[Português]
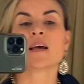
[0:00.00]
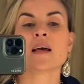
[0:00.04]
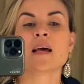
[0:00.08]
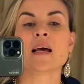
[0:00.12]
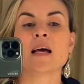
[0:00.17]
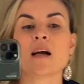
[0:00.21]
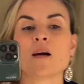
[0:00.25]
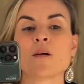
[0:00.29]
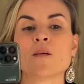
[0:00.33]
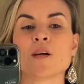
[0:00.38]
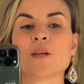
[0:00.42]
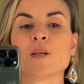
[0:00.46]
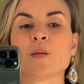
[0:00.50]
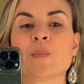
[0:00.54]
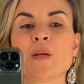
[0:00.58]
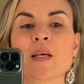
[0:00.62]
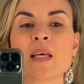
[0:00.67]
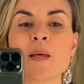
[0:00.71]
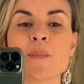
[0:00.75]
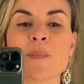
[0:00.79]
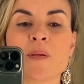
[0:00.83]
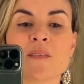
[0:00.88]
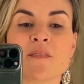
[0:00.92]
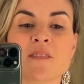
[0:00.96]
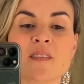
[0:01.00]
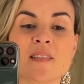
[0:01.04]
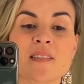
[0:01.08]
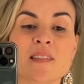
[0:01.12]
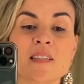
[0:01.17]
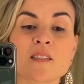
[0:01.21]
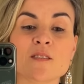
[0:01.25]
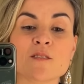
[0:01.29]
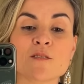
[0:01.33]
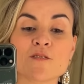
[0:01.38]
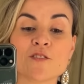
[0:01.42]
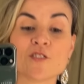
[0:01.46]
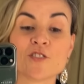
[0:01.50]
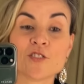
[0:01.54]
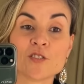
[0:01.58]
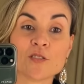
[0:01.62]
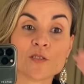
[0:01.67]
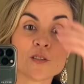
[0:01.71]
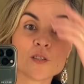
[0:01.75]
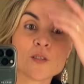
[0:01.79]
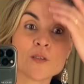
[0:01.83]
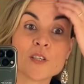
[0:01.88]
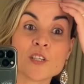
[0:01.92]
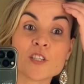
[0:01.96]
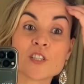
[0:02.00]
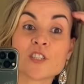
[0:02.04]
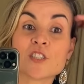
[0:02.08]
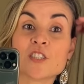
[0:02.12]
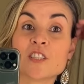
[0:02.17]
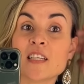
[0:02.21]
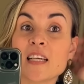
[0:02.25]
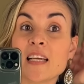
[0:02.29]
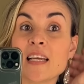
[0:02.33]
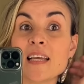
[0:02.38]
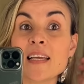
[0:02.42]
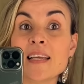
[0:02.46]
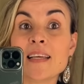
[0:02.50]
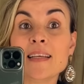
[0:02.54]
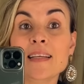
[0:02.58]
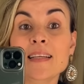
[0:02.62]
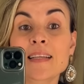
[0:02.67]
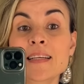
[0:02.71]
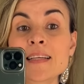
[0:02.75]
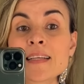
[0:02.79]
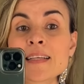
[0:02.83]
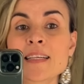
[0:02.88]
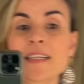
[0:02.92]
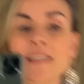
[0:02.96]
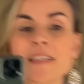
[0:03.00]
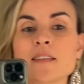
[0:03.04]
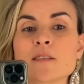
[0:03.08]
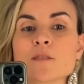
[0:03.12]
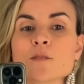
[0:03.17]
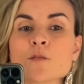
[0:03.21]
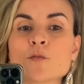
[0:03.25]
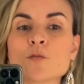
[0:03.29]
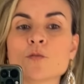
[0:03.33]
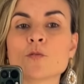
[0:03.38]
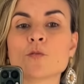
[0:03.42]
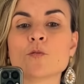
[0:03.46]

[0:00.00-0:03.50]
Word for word: Agora eu peguei para vocês um vestido que eu achei lindo no